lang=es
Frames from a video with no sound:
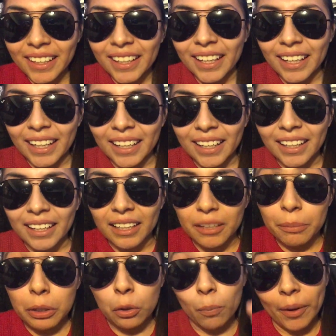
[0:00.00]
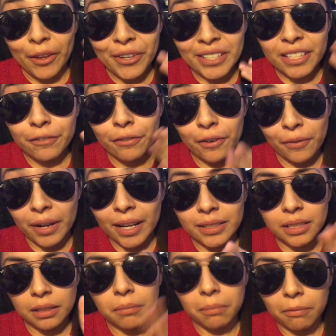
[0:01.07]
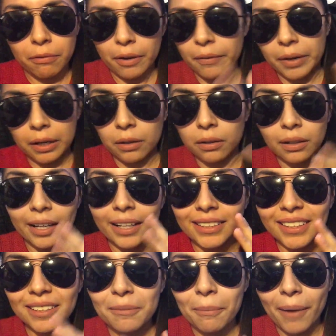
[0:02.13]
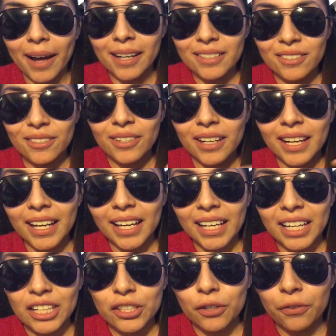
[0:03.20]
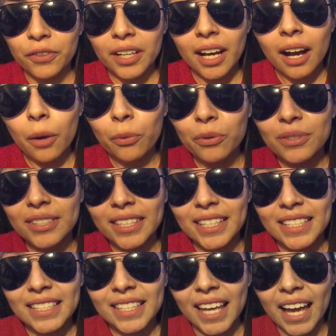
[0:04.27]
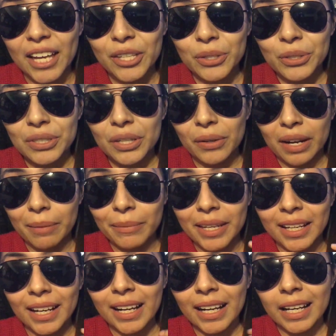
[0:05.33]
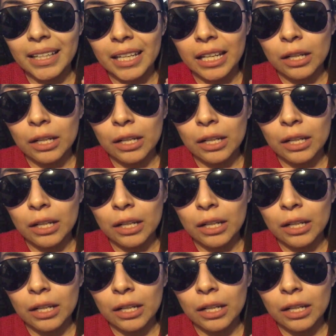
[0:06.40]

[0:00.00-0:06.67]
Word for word: que eh, mi cumpleaños es en, febrero, es en febrero, es en marzo y yo fui a unos 15 años de una amiga,